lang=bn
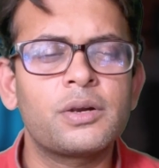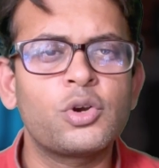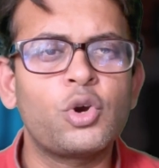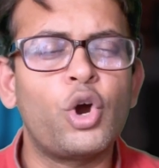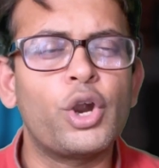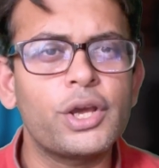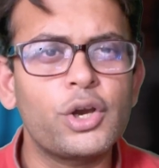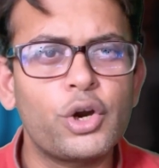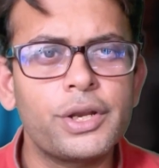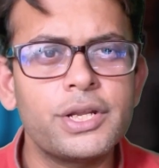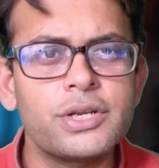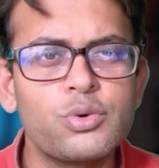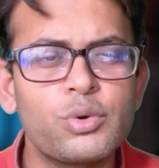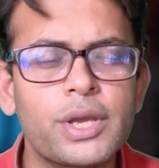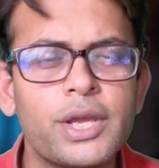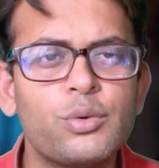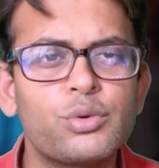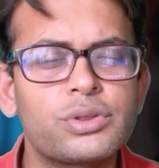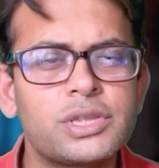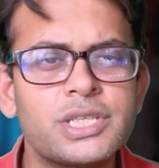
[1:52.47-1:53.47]
ঘরে ঘরে
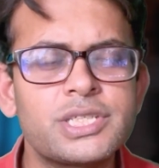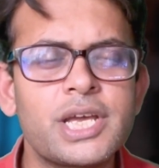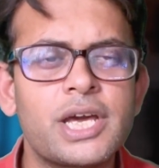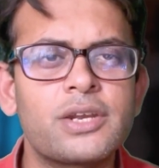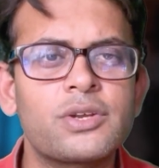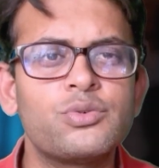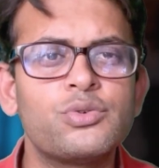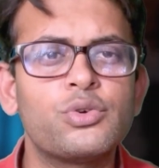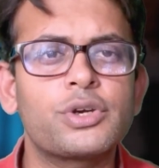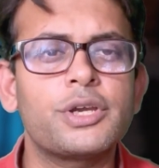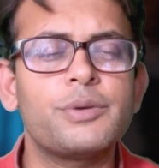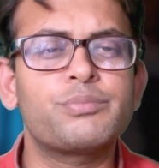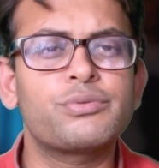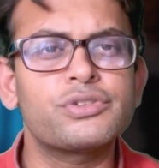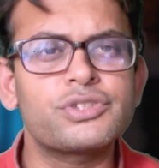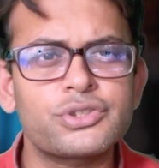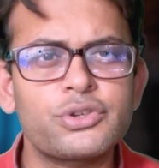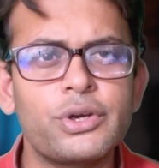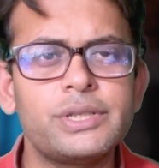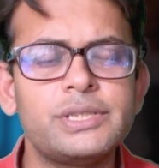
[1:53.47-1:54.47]
ঢুকে অত্যাচারগুলোকে
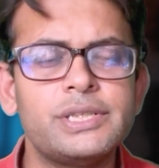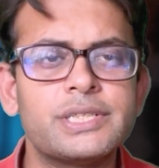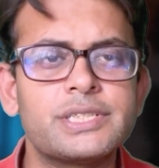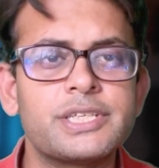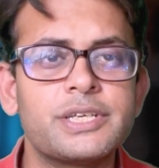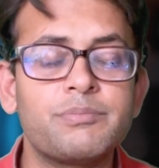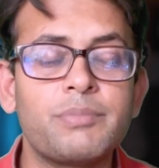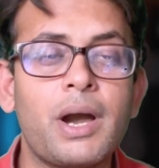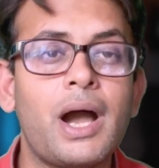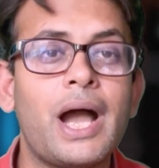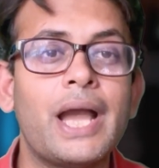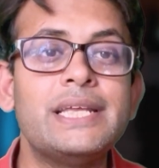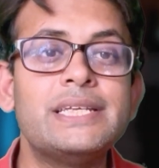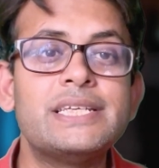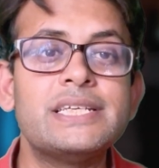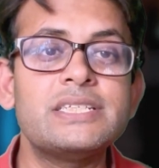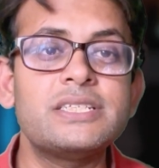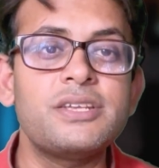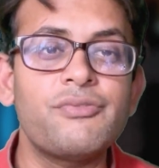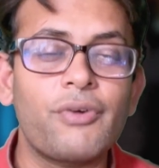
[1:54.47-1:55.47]
প্রশ্রয় দিয়েছে বা
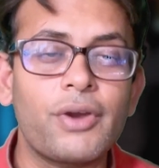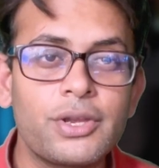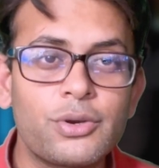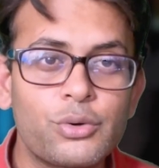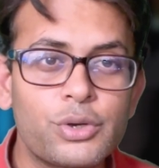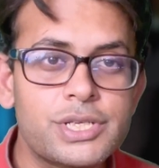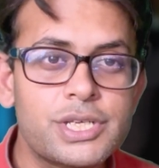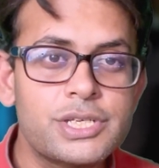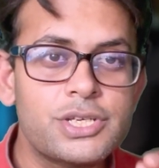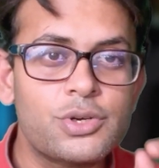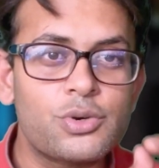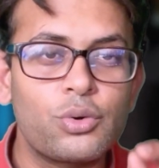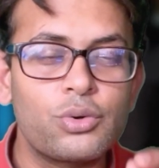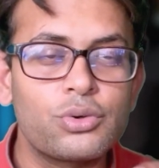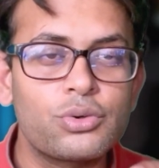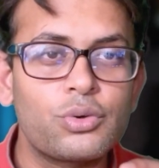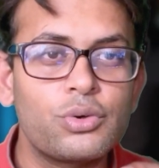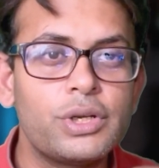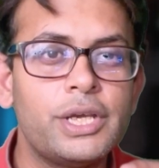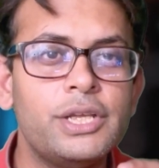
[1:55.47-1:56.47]
আইডেন্টিফাই করেছে যে কোন
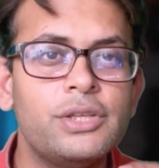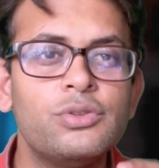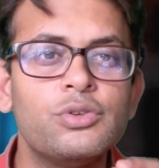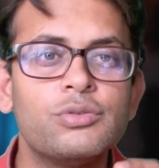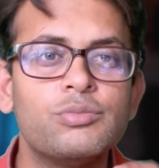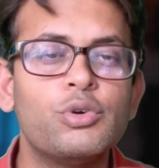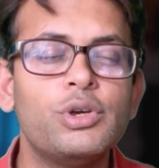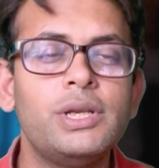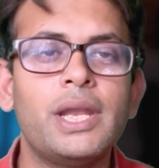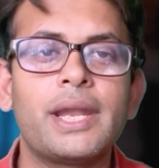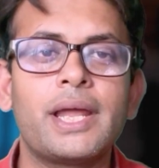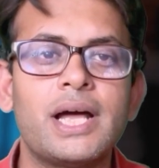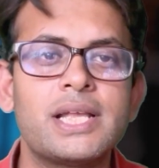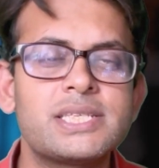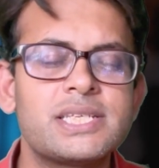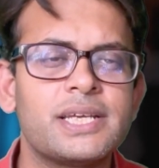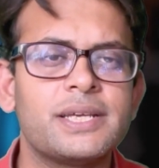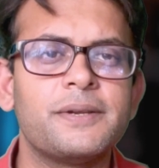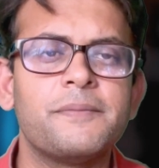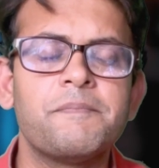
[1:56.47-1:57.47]
কোন হিন্দু মহিলারা
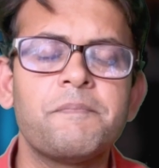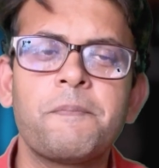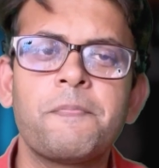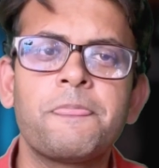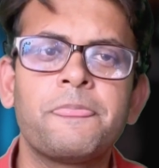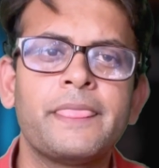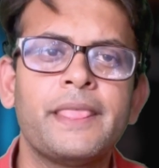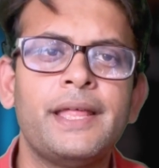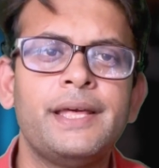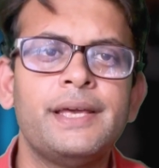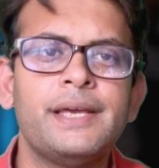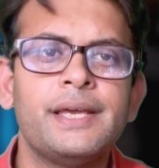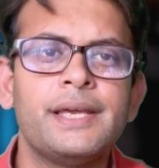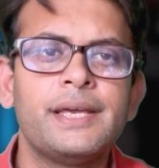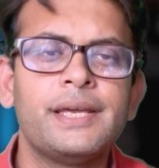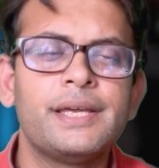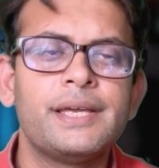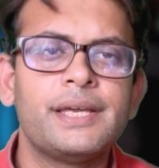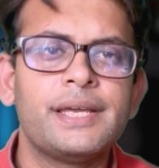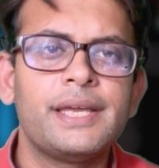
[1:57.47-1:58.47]
আছে
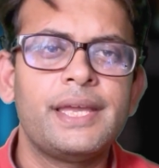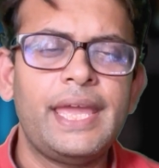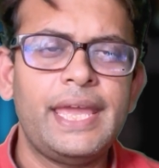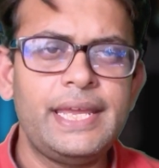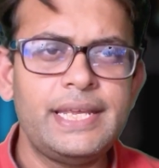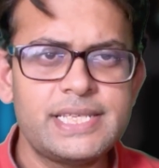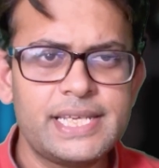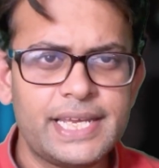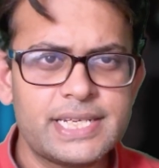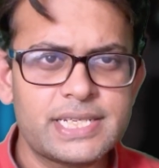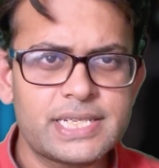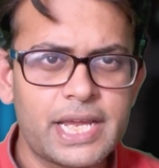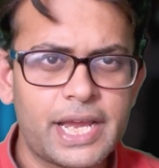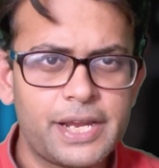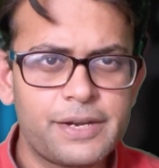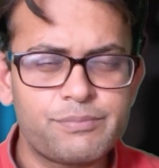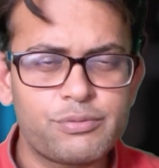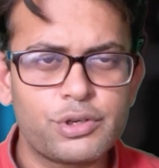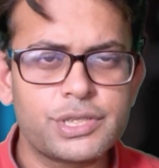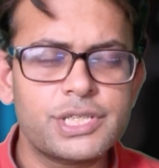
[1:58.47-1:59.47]
এই যে
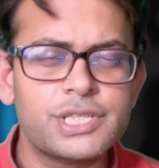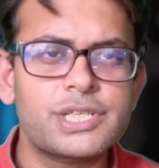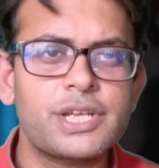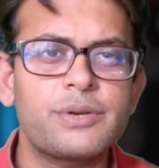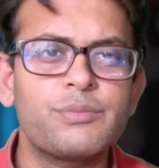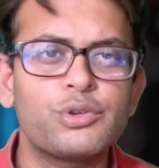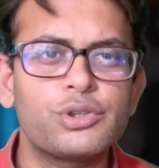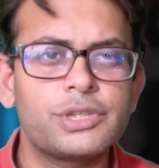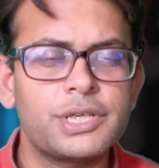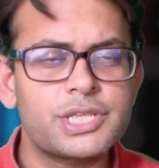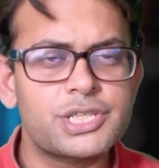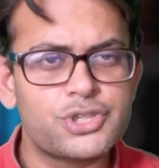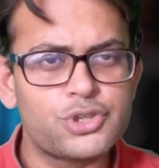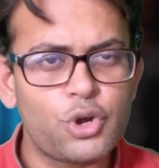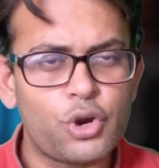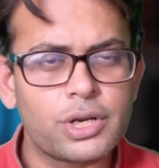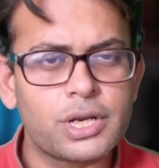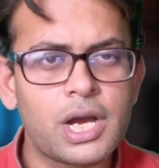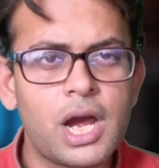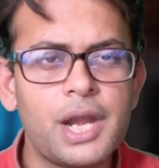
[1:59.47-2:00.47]
এন্টায়ার প্রসেসটার মধ্যে
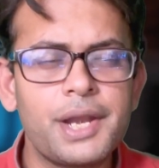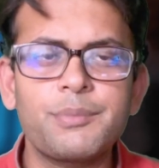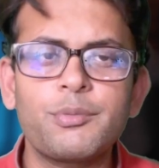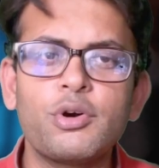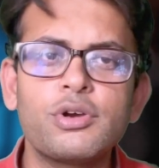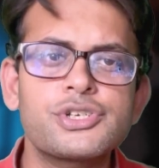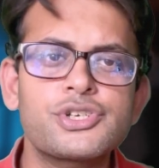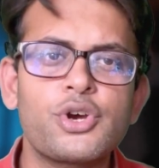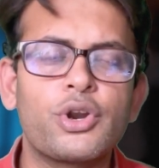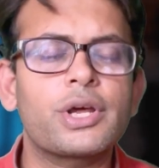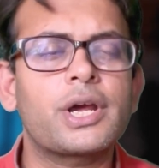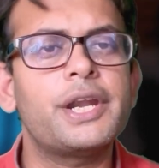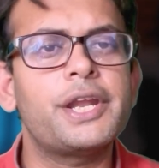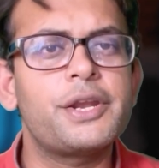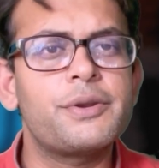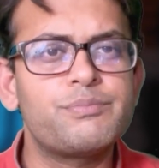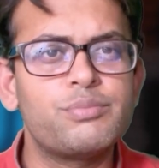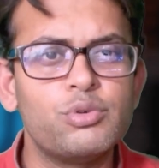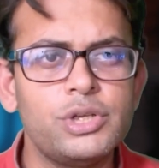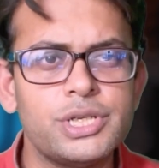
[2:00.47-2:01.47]
সরকার এবং
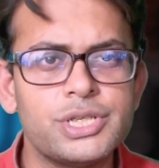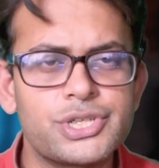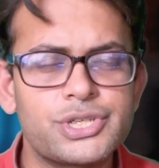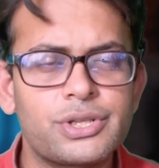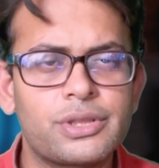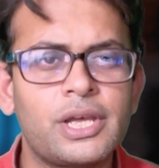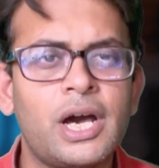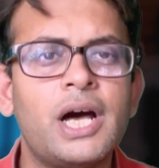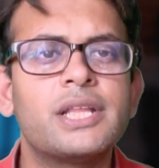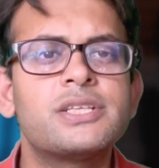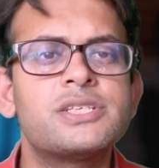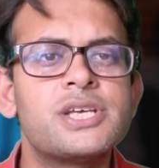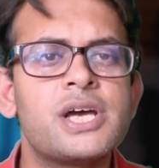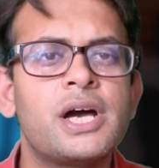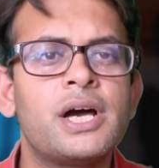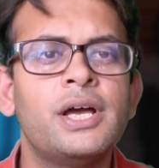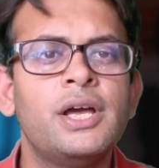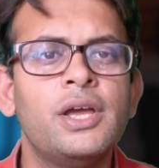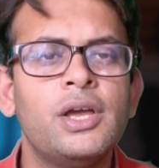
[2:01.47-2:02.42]
সরকারের পুলিশ তার যা